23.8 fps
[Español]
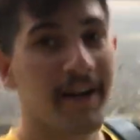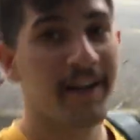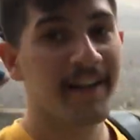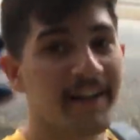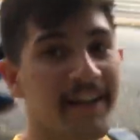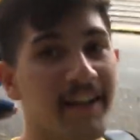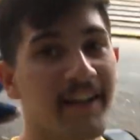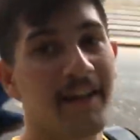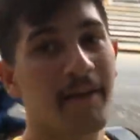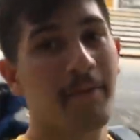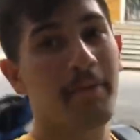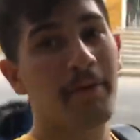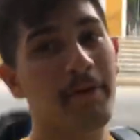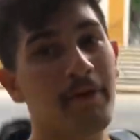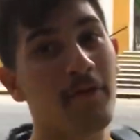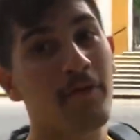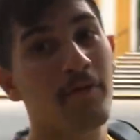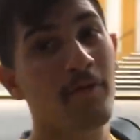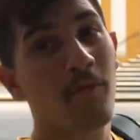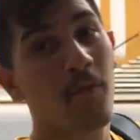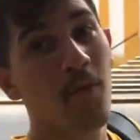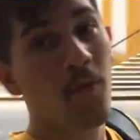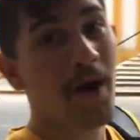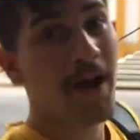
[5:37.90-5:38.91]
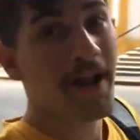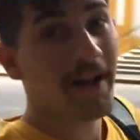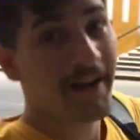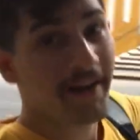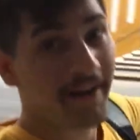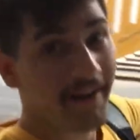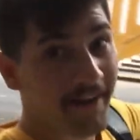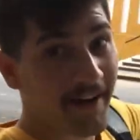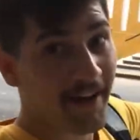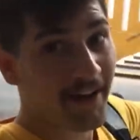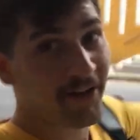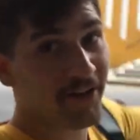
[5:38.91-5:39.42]
gente después de un
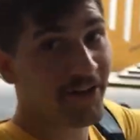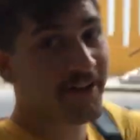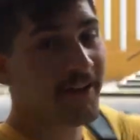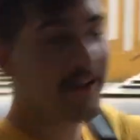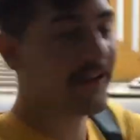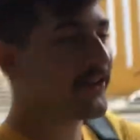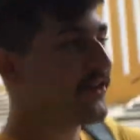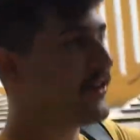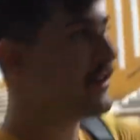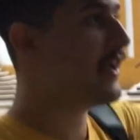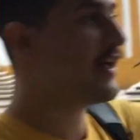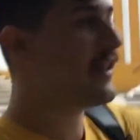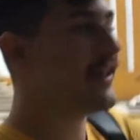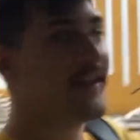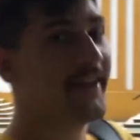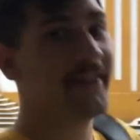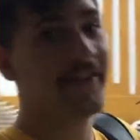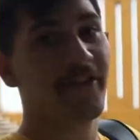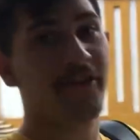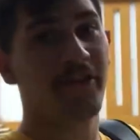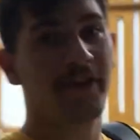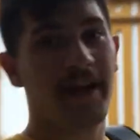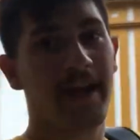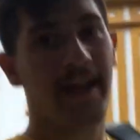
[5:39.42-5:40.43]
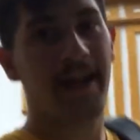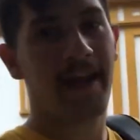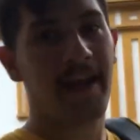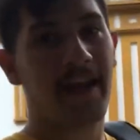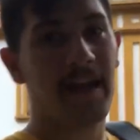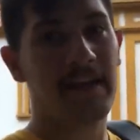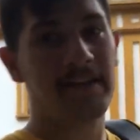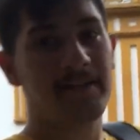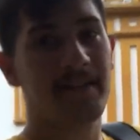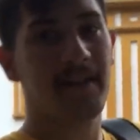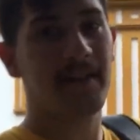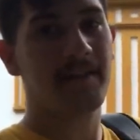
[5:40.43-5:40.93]
buen rato estando ahí adentro, que
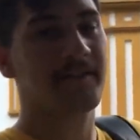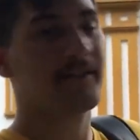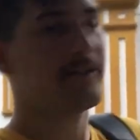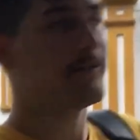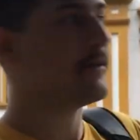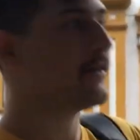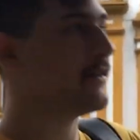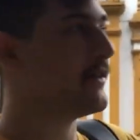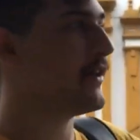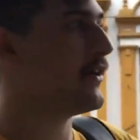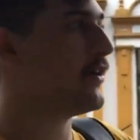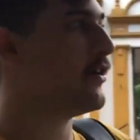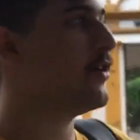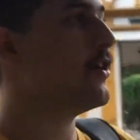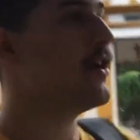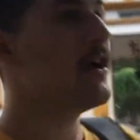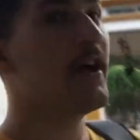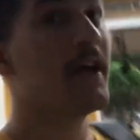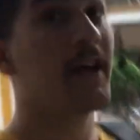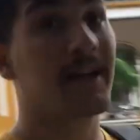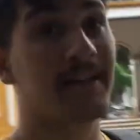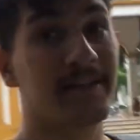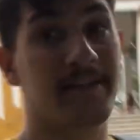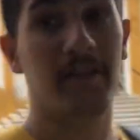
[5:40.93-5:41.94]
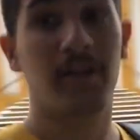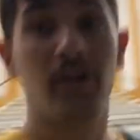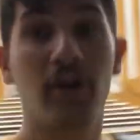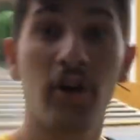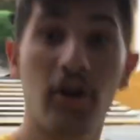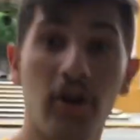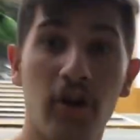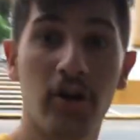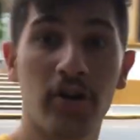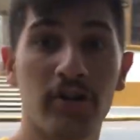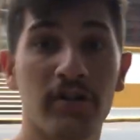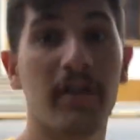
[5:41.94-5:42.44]
ese es el cementerio, que si no
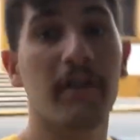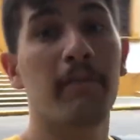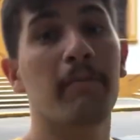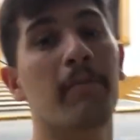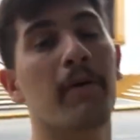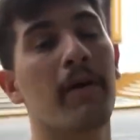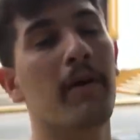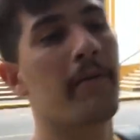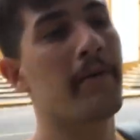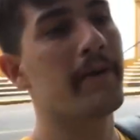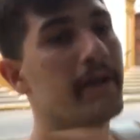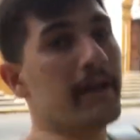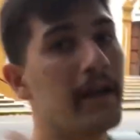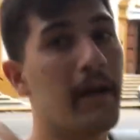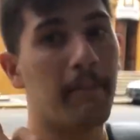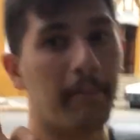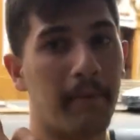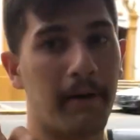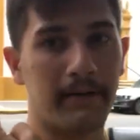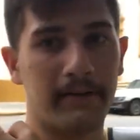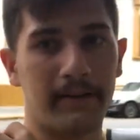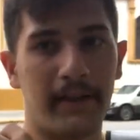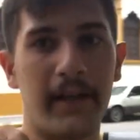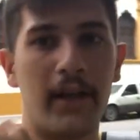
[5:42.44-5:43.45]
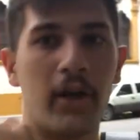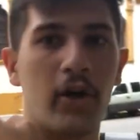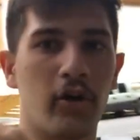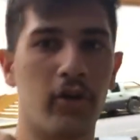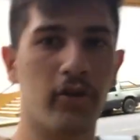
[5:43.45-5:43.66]
lo conocen pueden venir a pasar y